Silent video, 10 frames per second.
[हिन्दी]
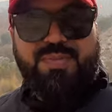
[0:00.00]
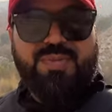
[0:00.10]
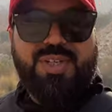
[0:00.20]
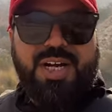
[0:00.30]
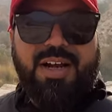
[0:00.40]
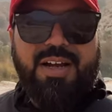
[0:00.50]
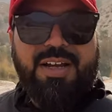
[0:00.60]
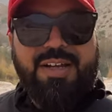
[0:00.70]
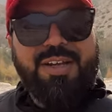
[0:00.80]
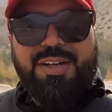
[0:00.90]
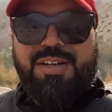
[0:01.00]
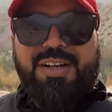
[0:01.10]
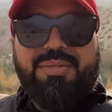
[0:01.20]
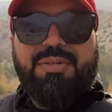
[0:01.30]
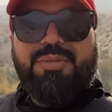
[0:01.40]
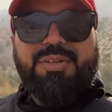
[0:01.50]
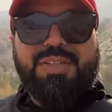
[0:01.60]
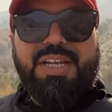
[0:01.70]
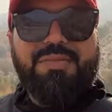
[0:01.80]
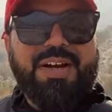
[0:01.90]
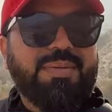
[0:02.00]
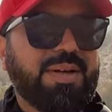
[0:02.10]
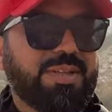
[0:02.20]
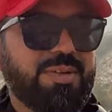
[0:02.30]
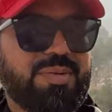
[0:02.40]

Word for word: जगह गर्मियों में तो सही वाइब आती होगी